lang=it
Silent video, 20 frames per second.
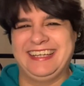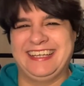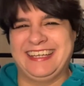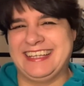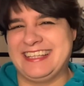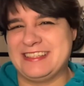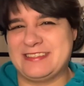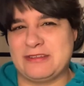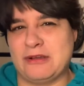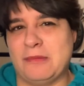
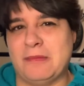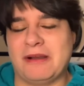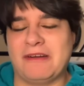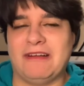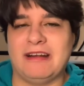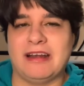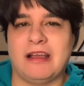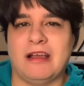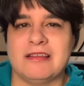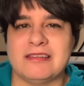insomma
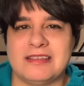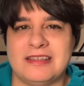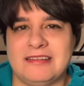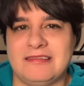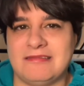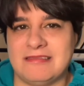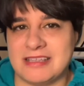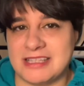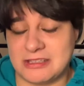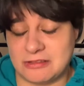qualcosa di
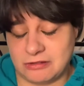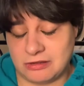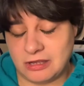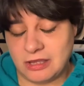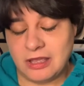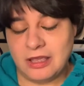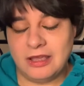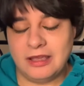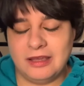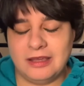questo,
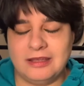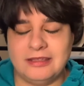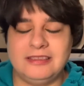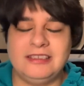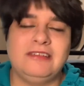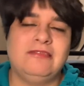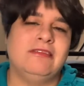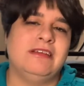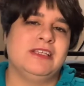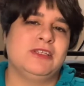eh,
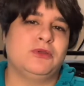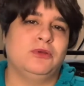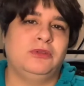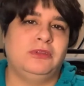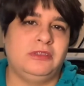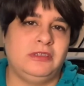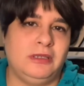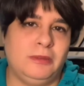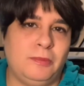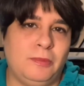di questo
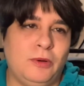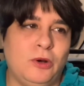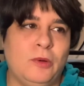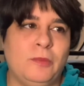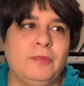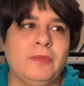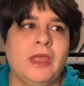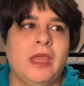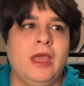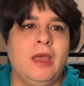
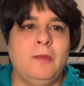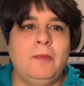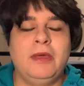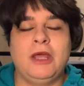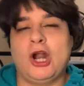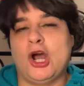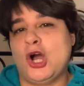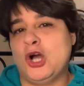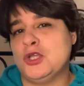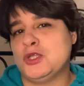tipo.
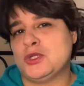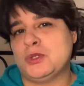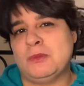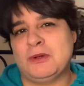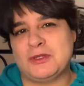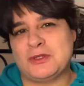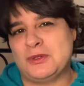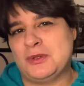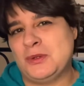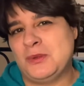Però
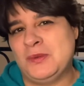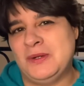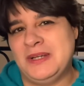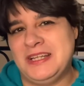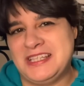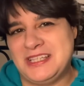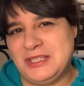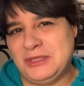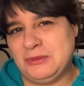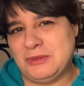insomma sono quelle
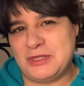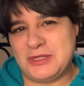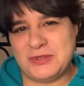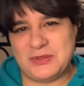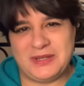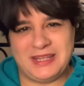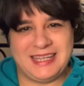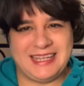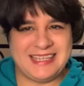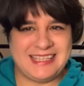
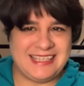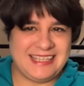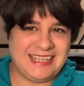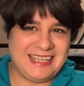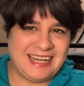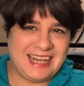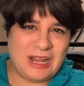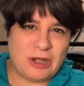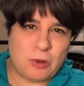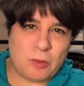situazioni che si
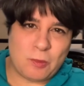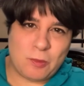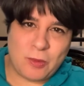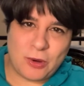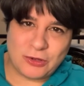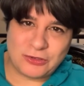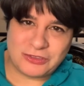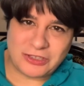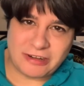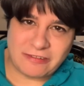creano un
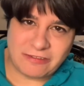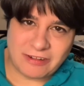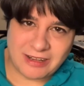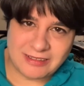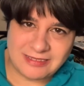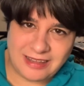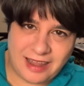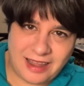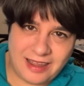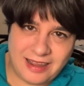po' tra
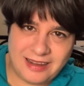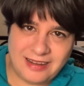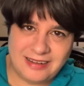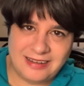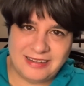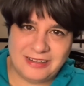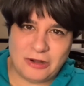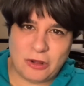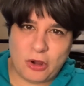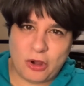
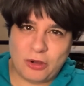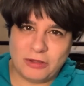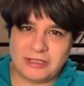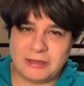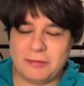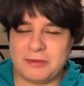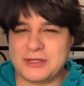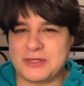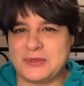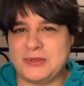fratelli, no? tra
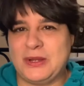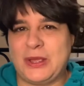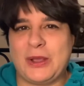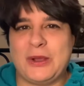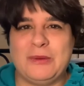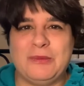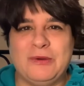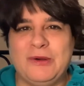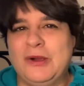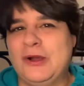persone che
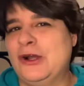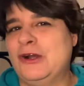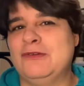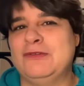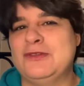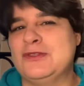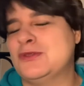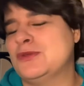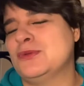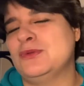comunque hanno
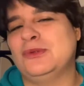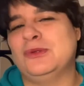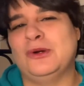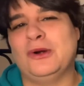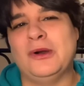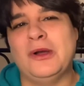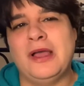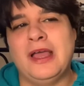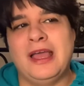vissuto